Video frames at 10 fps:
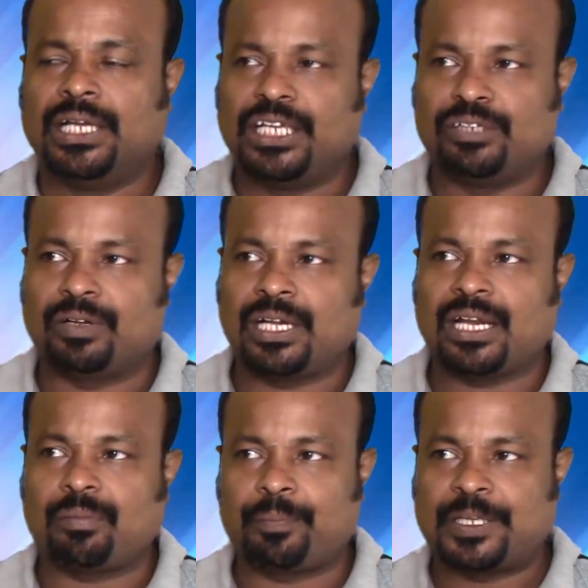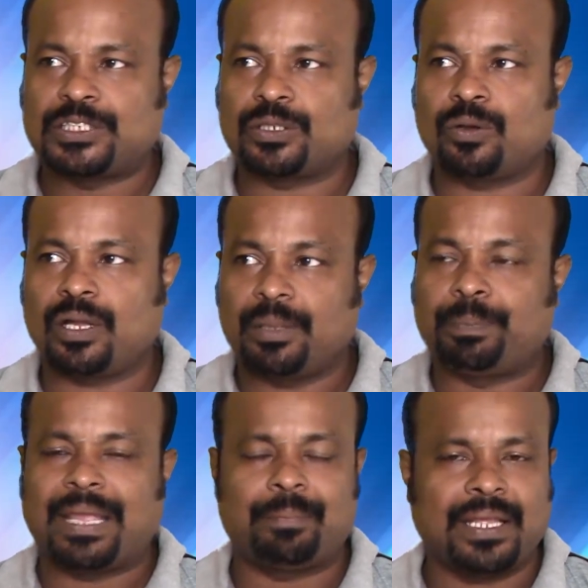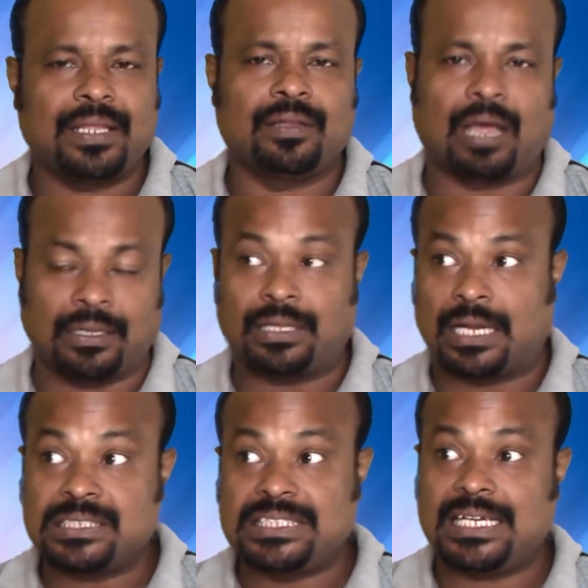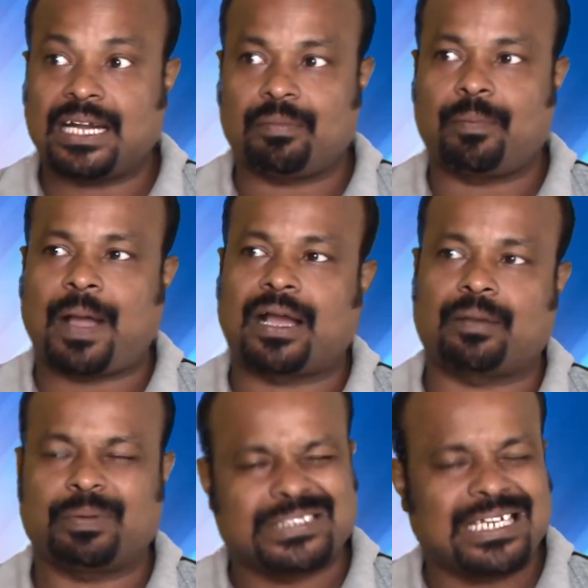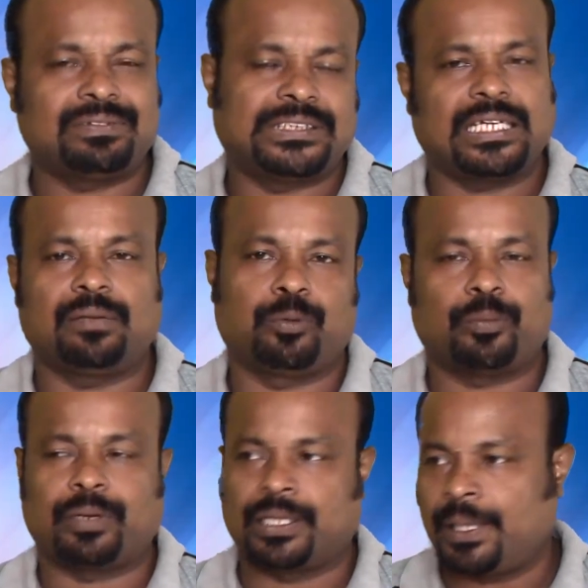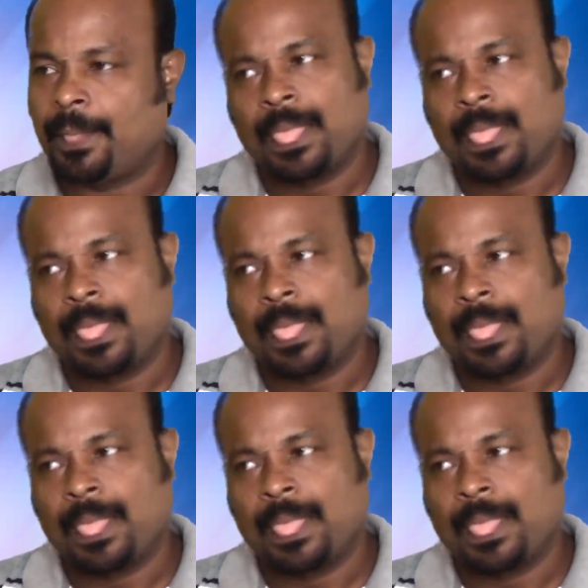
இதுவரையிலையும் நம்ம பேசியிருக்கோம் இப்போ எப்படி இது அதாவது அன்சீனில் நம்ம பார்க்குறப்ப சில விஷயங்கள் புரிப்படுது